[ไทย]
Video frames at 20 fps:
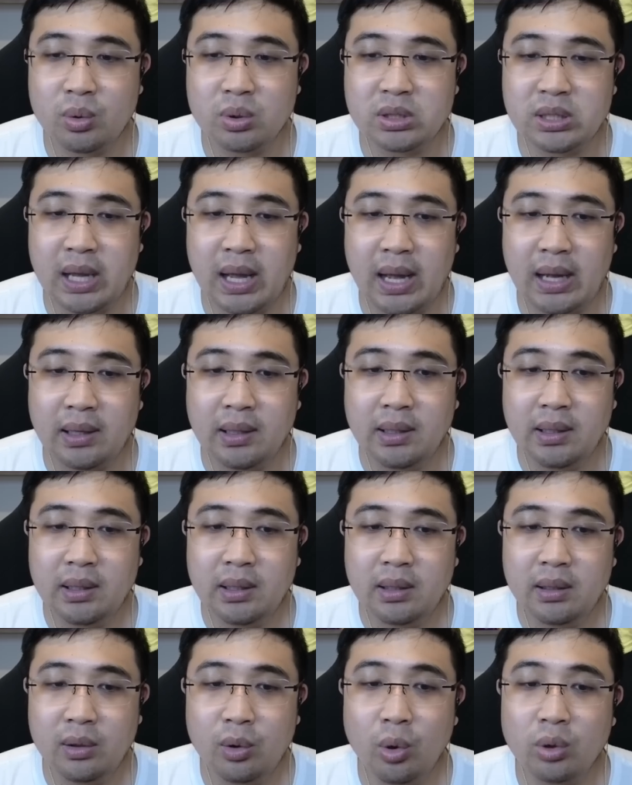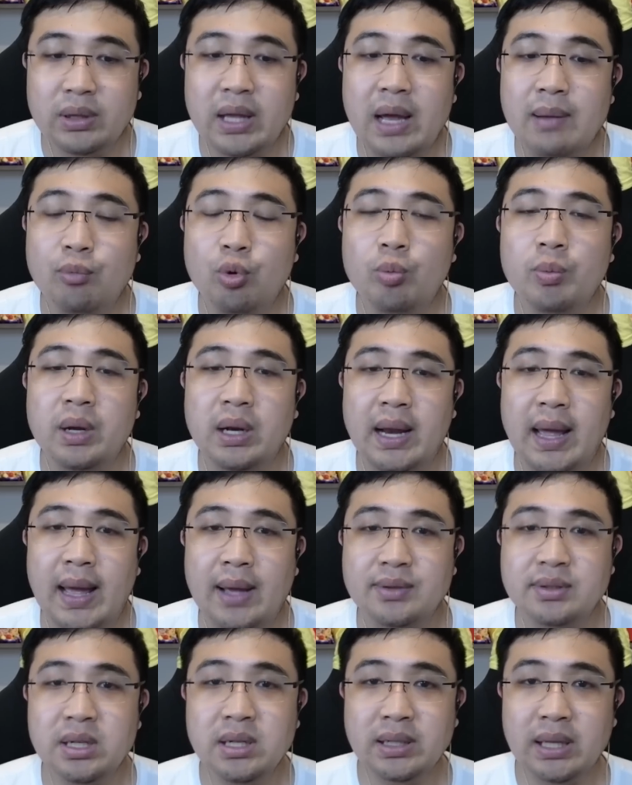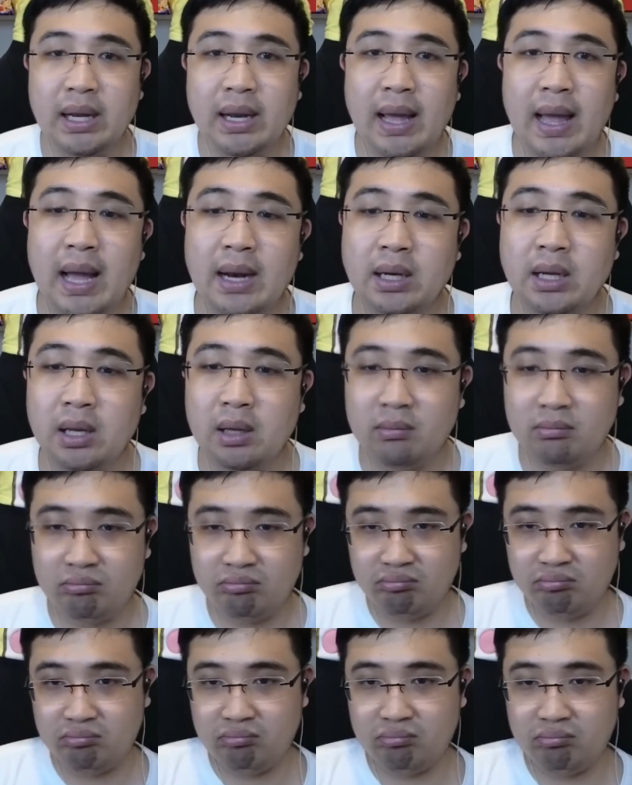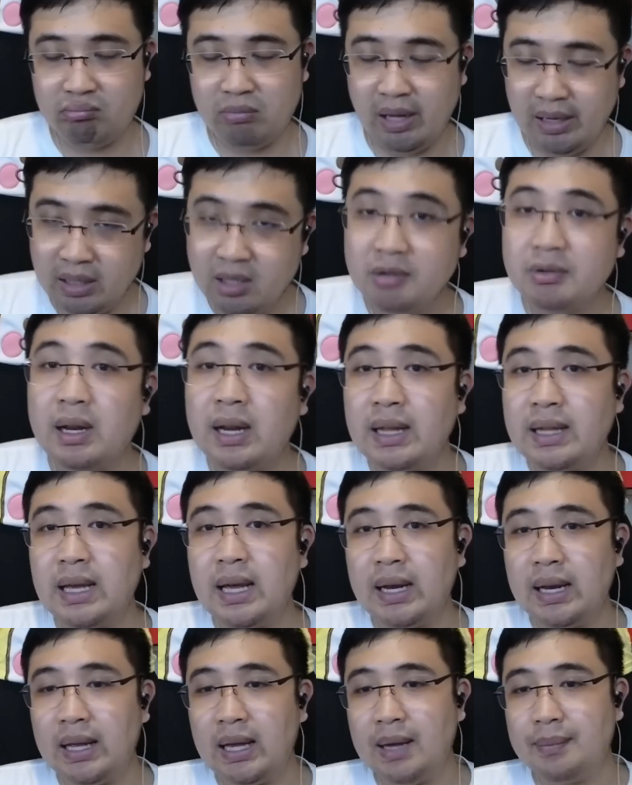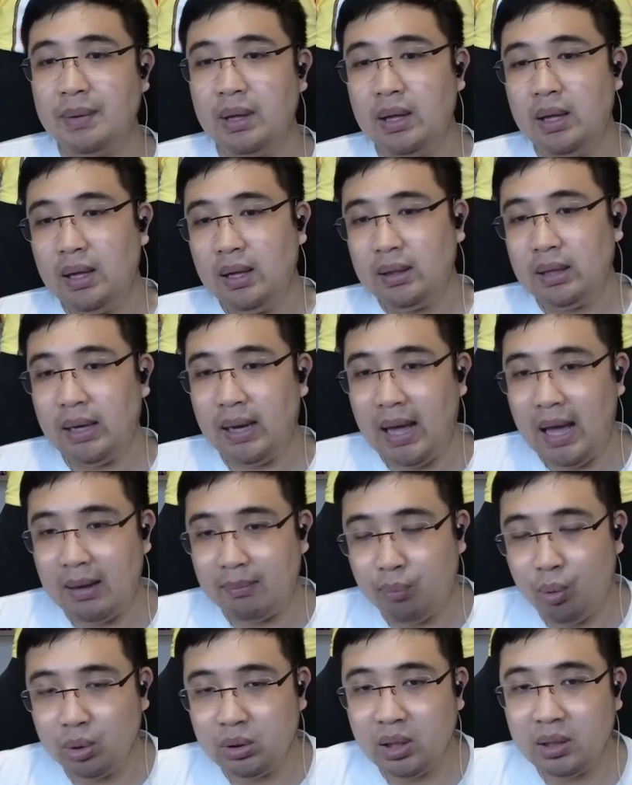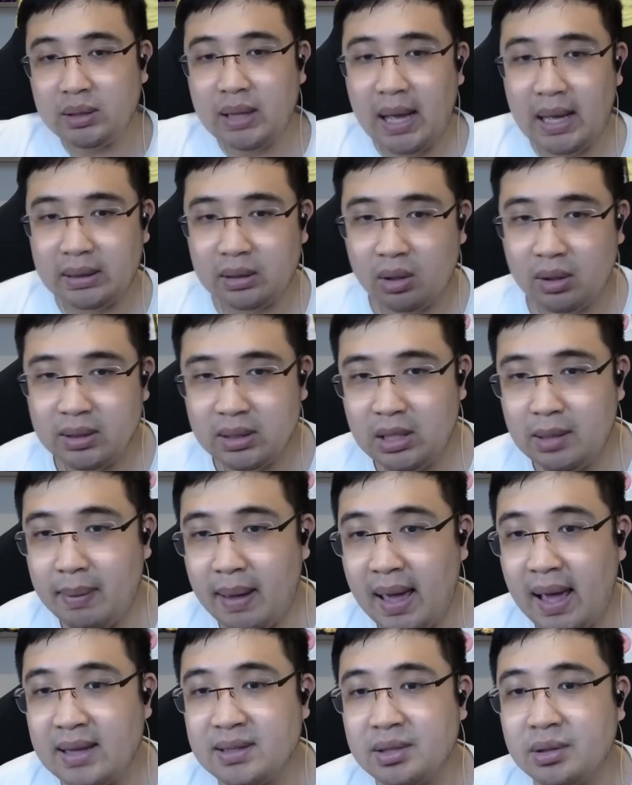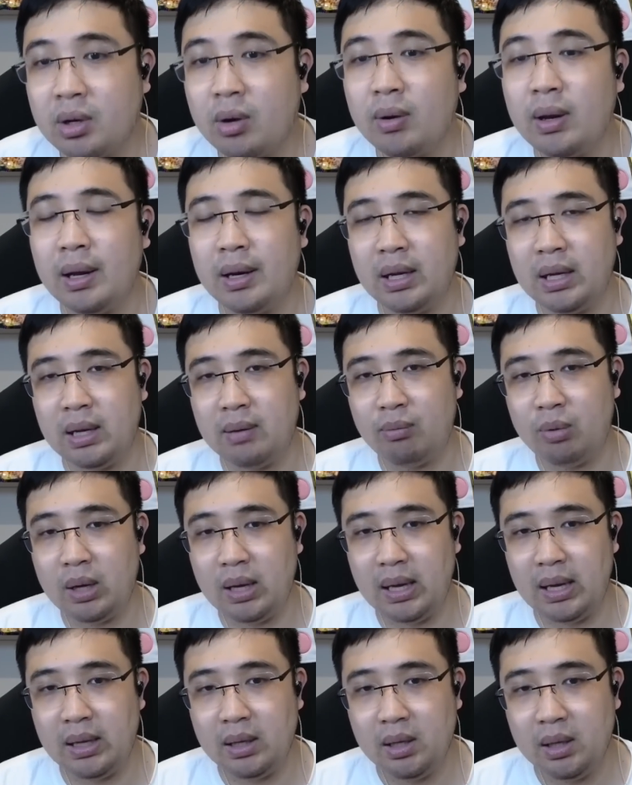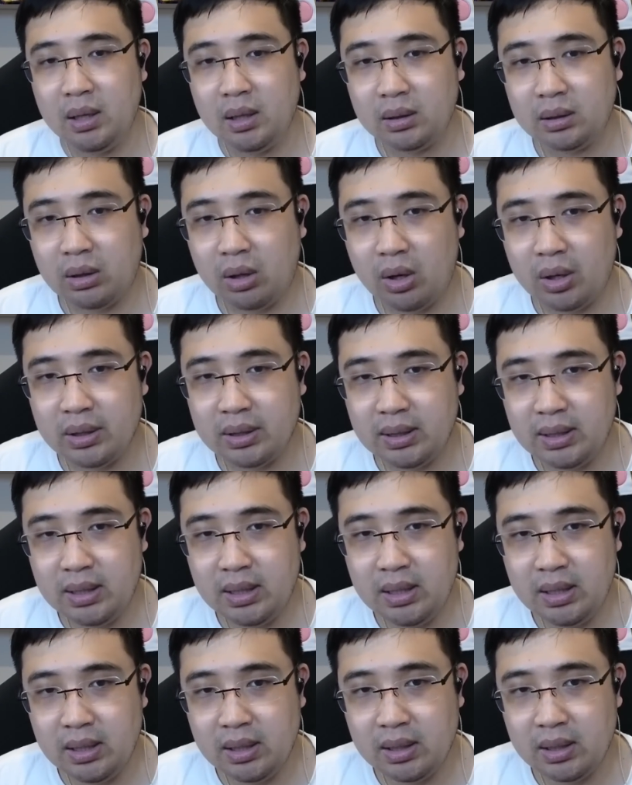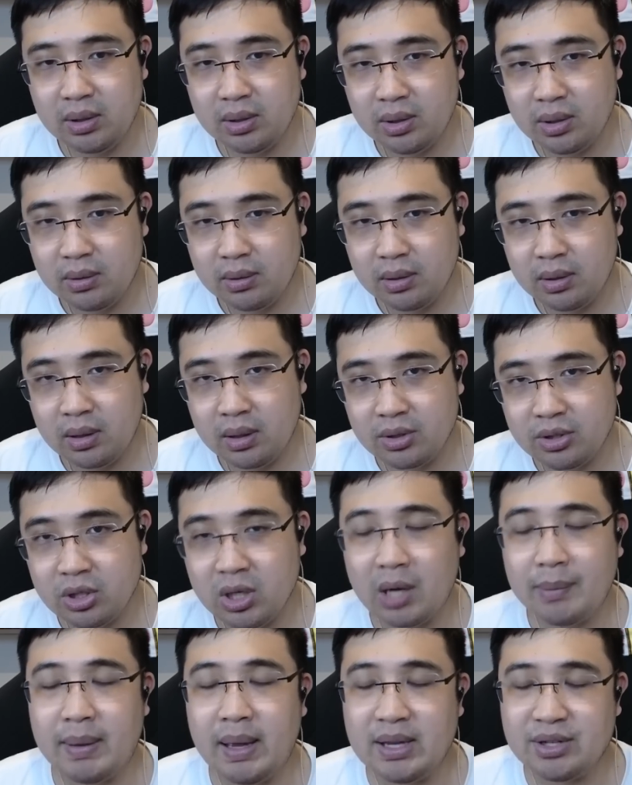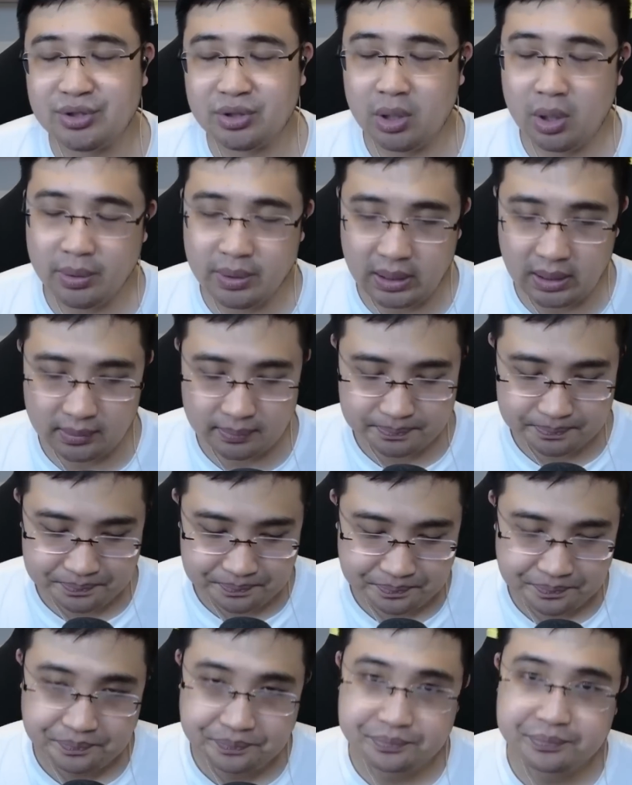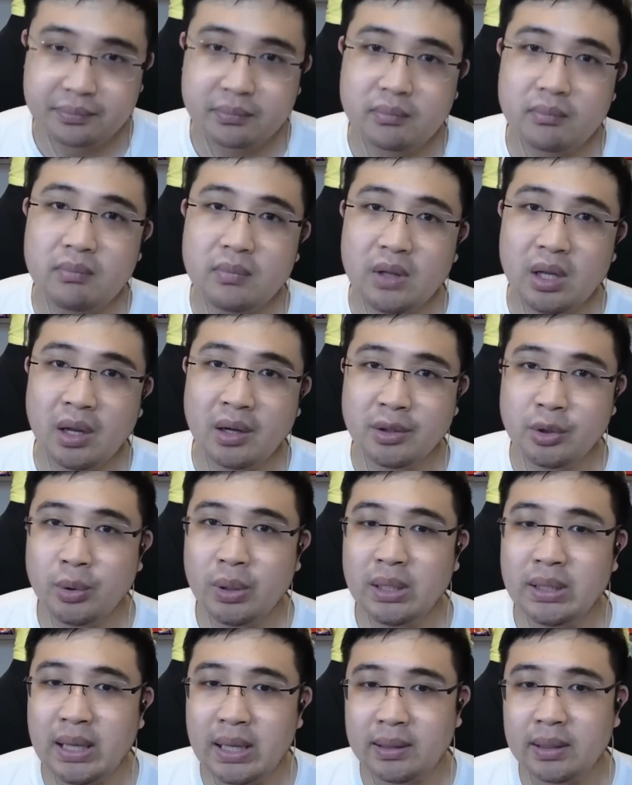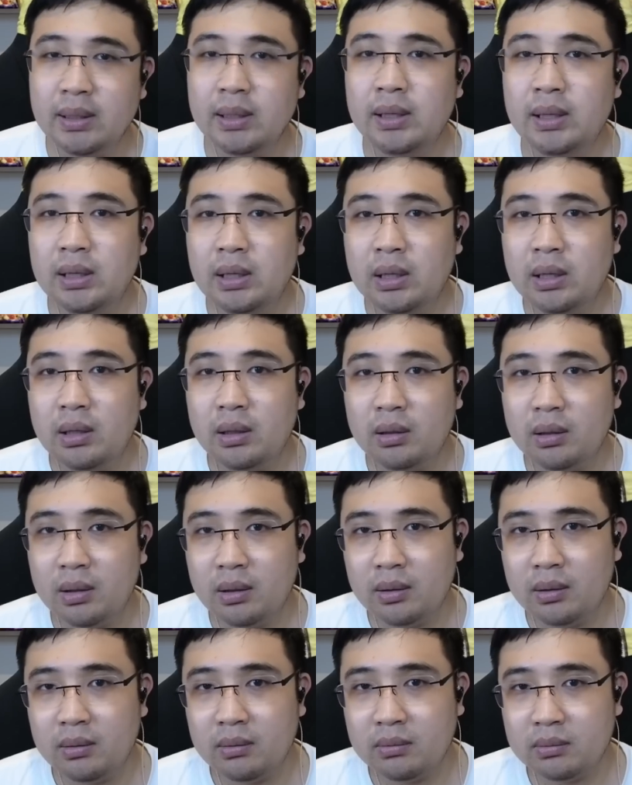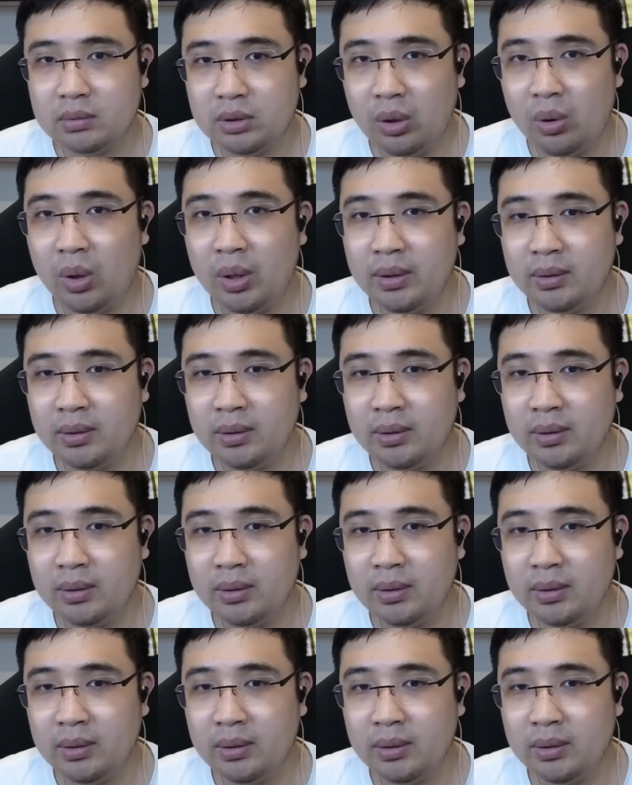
จากลูกเตะมุมอีกแล้ว ซึ่งเทนฮากเนี่ย อันนี้คือรายละเอียดนะครับ เทนฮากพูดตั้งแต่ตอนที่แพ้อาร์เซนอลแล้วนะครับ ว่าตอนที่เจอกับอาร์เซนอลเนี่ยยูไนเต็ดโดน